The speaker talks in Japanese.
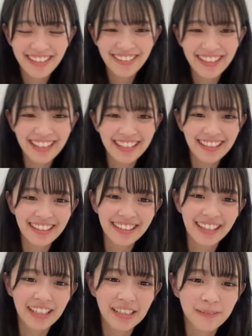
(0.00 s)
めっちゃ可愛い
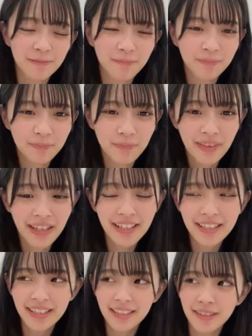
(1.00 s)
なんか
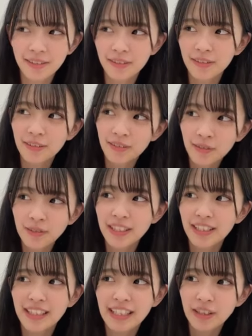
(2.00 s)
綾香
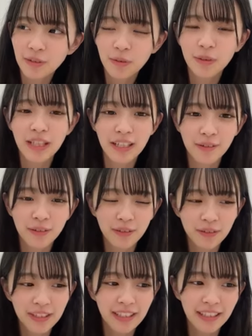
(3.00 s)
のお下がりと
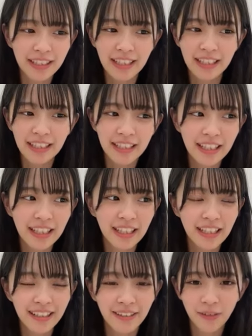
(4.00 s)
弥生のお下がり
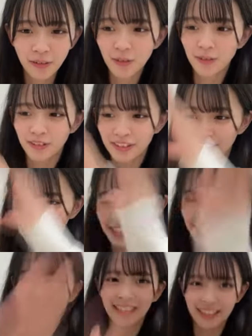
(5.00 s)
を
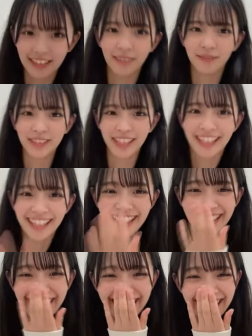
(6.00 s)
着たリサみたい
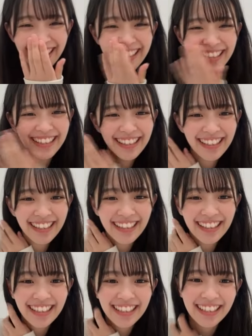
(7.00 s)

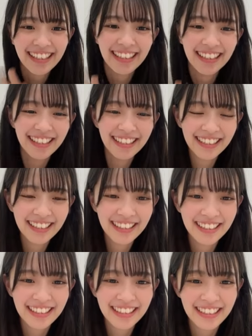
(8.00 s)
な
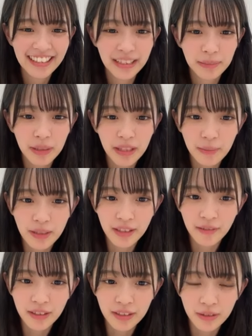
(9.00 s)

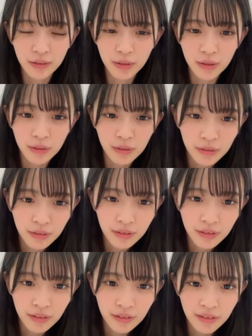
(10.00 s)
ビキべキ分かった嘘分
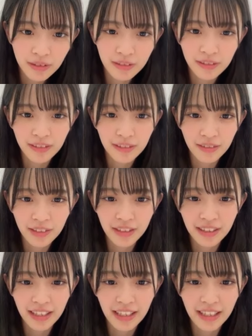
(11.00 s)

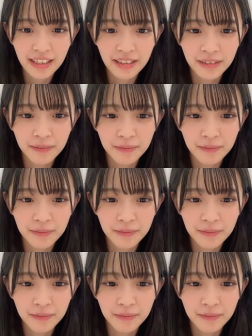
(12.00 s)
かんない